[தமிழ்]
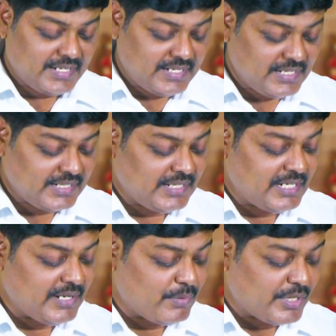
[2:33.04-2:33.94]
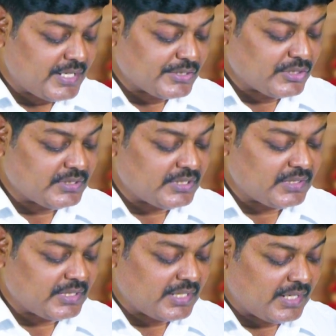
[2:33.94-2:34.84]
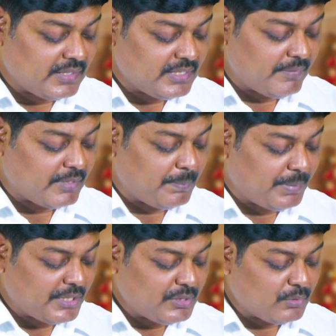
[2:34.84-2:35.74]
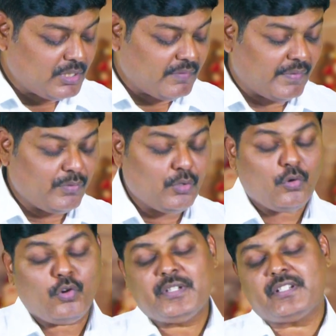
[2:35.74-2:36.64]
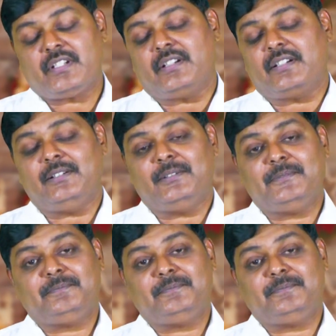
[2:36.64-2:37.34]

கிழக்கிலே அவருடைய நட்சத்திரத்தை கண்டு அவரை பணிந்து கொள்ள வந்தோம் என்றார்கள்